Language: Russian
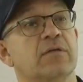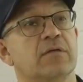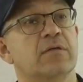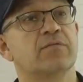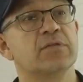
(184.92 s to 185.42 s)

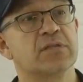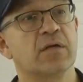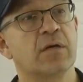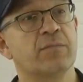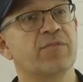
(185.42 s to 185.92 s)
э, в
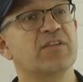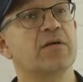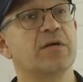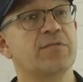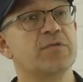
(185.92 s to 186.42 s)
Инстаграм
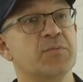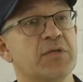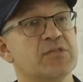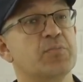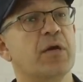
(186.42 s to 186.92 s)
фотографии из
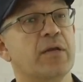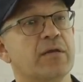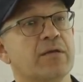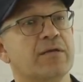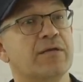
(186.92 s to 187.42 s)
моей спальни.